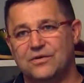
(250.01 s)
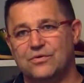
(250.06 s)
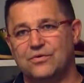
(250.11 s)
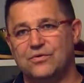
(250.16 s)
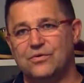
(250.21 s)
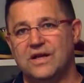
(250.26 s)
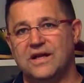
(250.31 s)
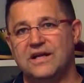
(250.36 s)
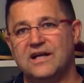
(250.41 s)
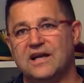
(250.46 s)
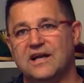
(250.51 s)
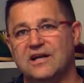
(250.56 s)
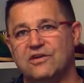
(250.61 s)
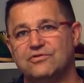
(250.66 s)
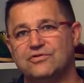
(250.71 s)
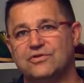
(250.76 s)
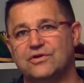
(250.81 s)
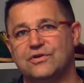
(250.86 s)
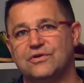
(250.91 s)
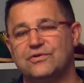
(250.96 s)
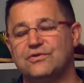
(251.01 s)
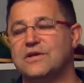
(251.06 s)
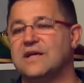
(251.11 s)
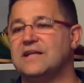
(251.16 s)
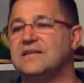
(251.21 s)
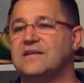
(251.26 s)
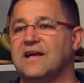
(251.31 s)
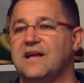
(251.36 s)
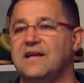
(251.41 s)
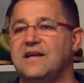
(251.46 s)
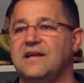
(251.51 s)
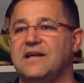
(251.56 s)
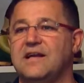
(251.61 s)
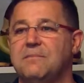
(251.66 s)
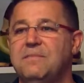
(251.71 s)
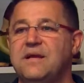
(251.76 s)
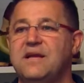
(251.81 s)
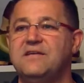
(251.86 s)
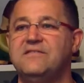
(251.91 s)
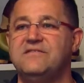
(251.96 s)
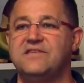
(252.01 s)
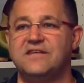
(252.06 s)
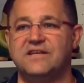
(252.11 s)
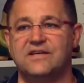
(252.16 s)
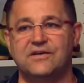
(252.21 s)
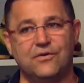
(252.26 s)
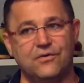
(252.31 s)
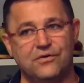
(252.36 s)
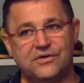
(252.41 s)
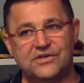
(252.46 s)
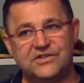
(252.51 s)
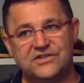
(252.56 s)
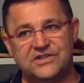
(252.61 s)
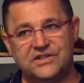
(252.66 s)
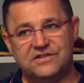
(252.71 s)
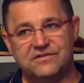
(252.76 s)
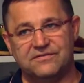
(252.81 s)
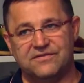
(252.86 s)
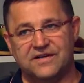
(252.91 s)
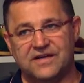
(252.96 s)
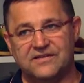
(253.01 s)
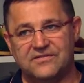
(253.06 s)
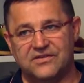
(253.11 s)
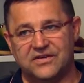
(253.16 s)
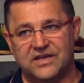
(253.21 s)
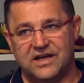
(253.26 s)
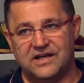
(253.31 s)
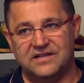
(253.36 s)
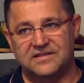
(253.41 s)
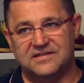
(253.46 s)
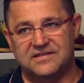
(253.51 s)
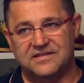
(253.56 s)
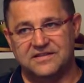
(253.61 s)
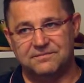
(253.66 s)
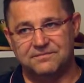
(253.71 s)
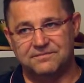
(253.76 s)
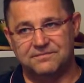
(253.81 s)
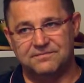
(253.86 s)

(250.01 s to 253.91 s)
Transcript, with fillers: où la galoche du Cantal est labellisée Origine France Garantie.